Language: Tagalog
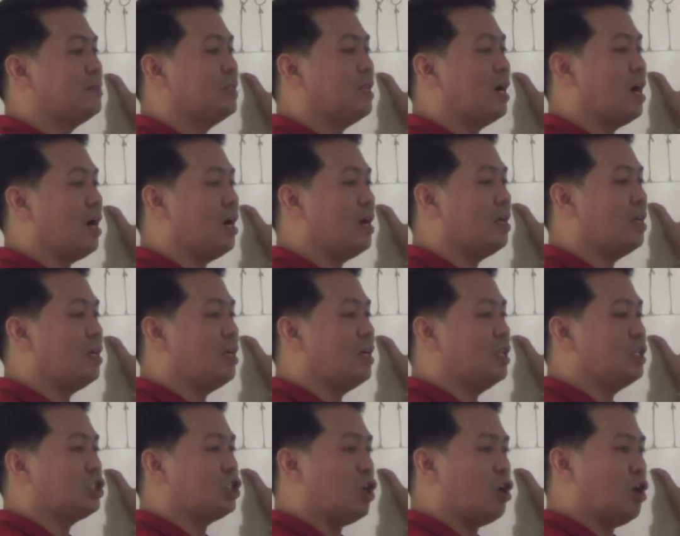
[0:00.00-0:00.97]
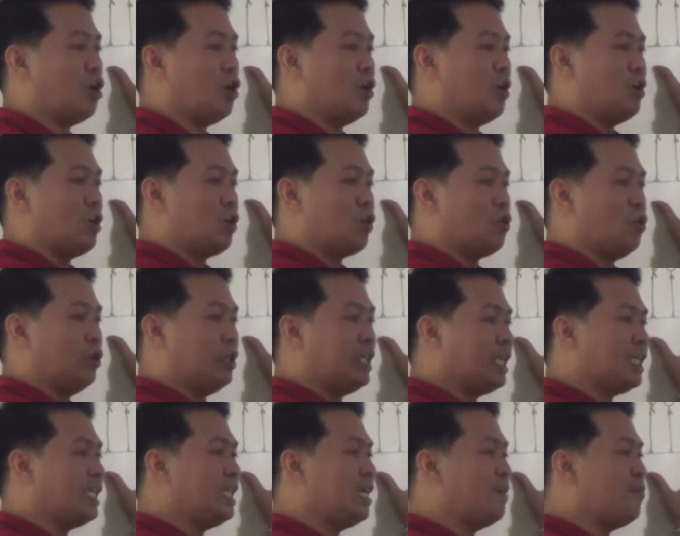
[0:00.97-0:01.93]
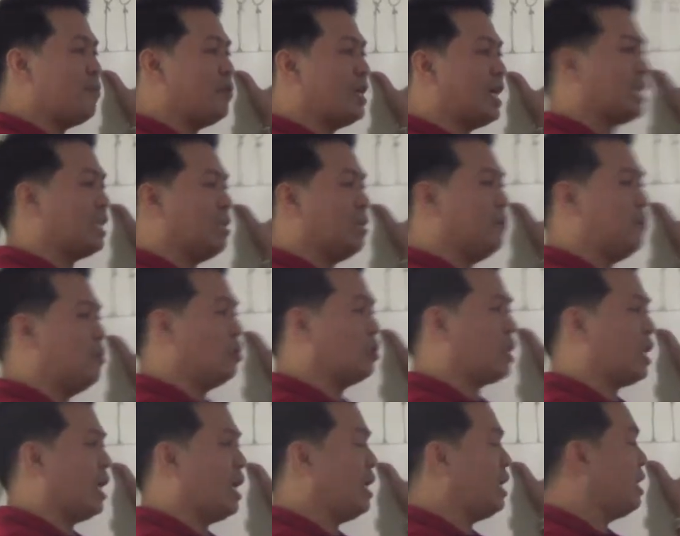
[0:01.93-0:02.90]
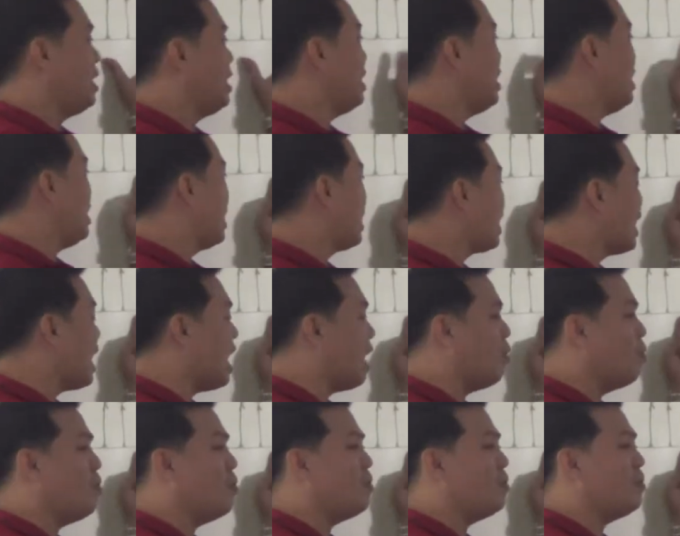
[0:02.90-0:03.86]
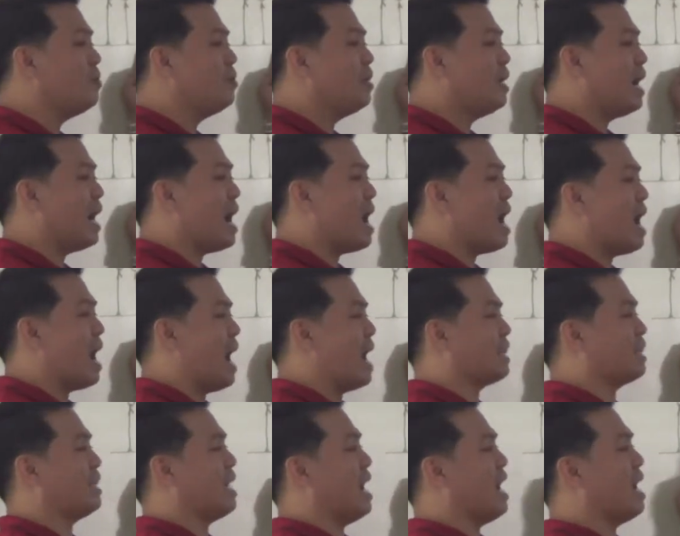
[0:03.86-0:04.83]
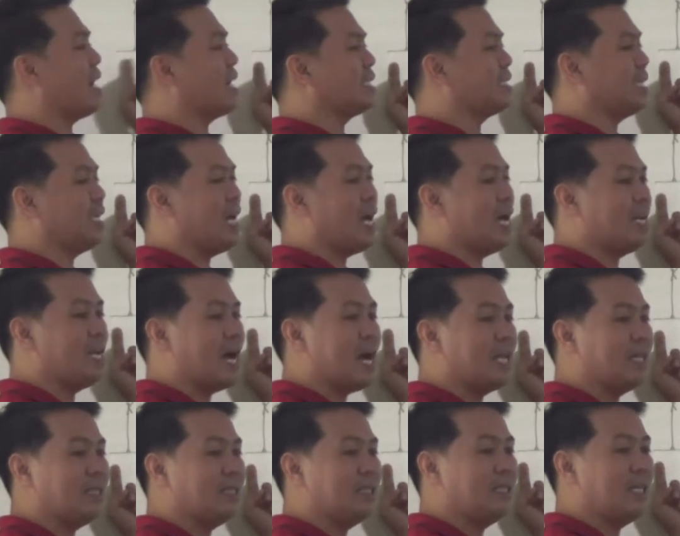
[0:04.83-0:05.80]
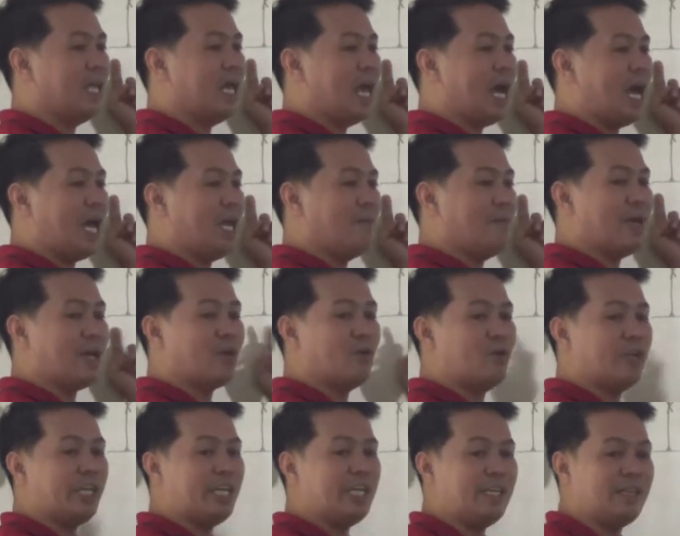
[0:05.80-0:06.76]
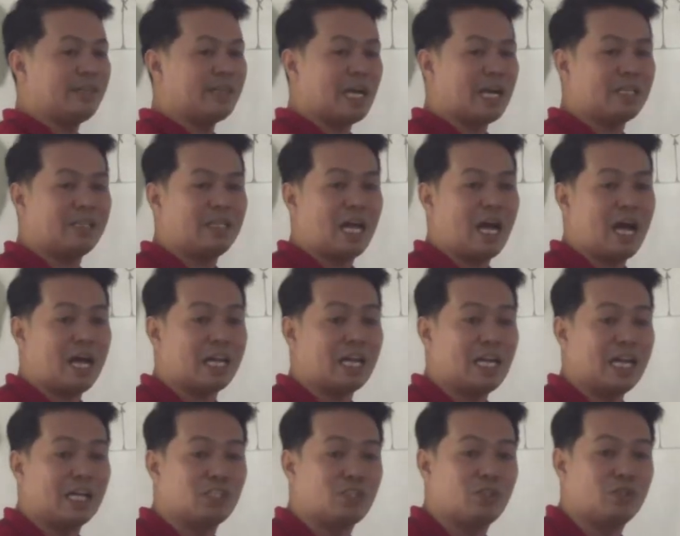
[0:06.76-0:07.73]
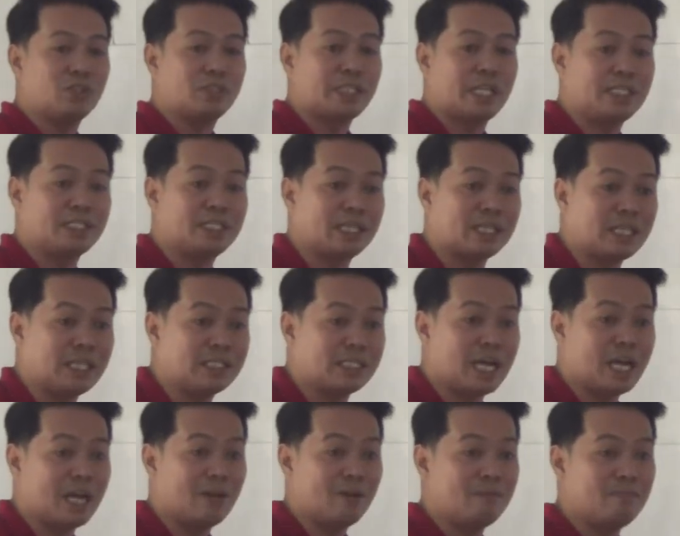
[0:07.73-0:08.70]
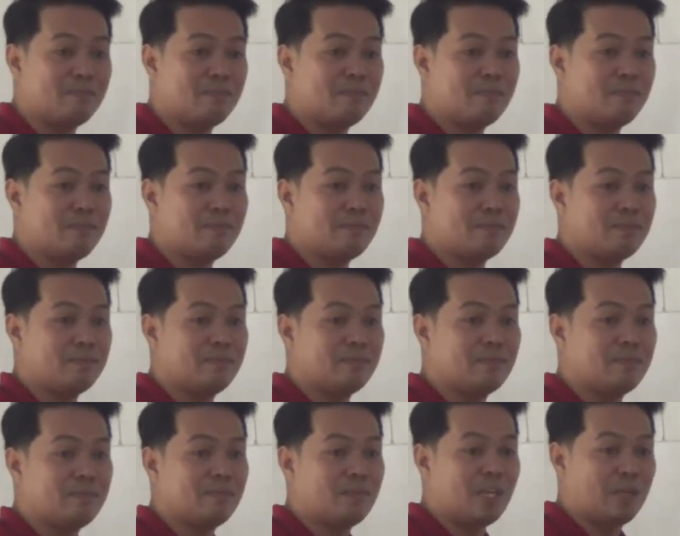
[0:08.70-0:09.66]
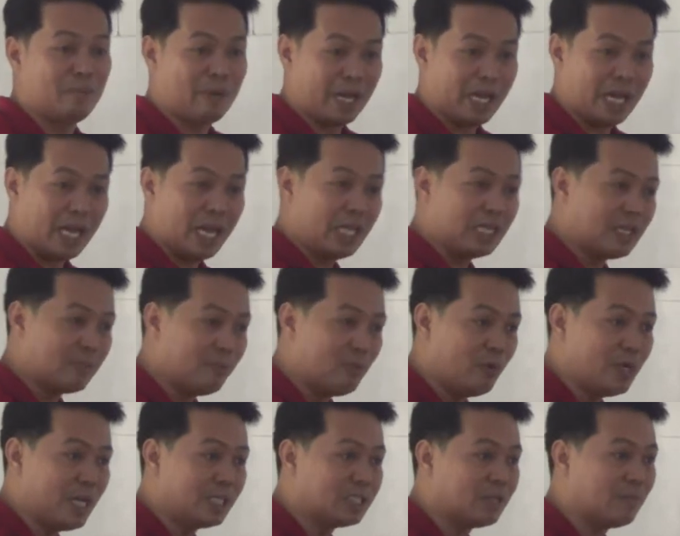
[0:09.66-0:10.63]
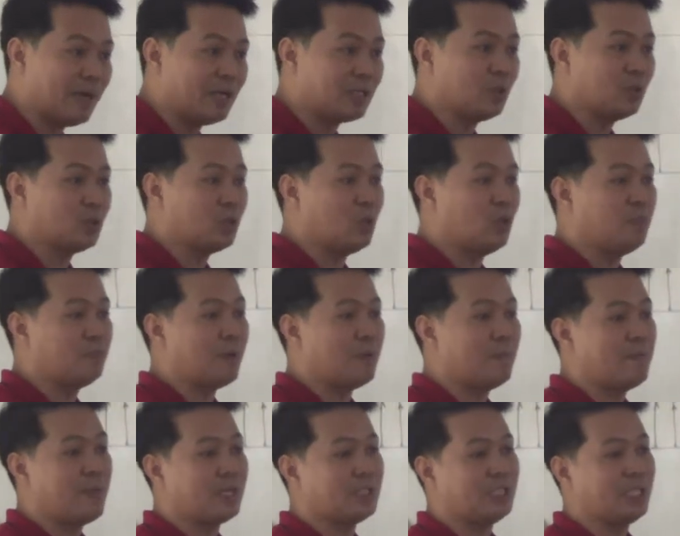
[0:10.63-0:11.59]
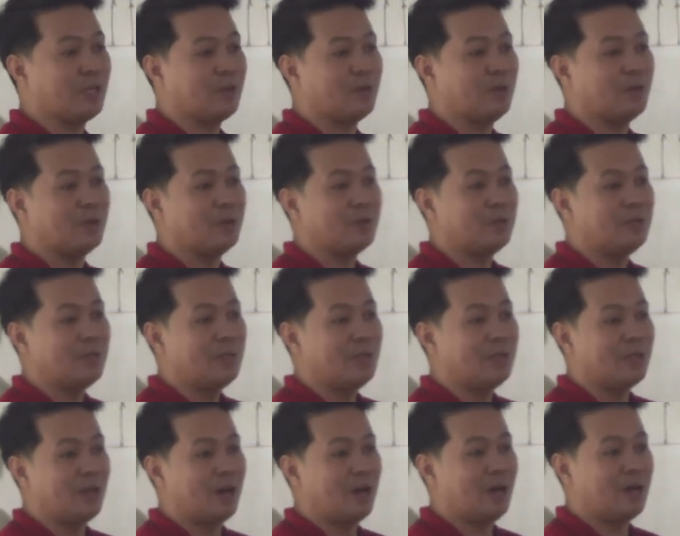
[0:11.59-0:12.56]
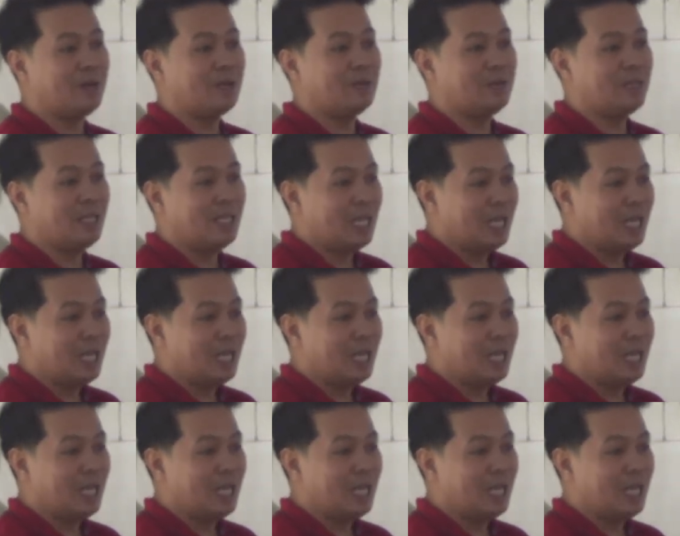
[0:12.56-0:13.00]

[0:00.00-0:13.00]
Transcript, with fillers: No? So, kung titignan po natin mabuti, ikaw at ang kasalanan ay merong intact na relasyon sa isang isa. Pakikita po yan sa mga susunod pang versikulo. No?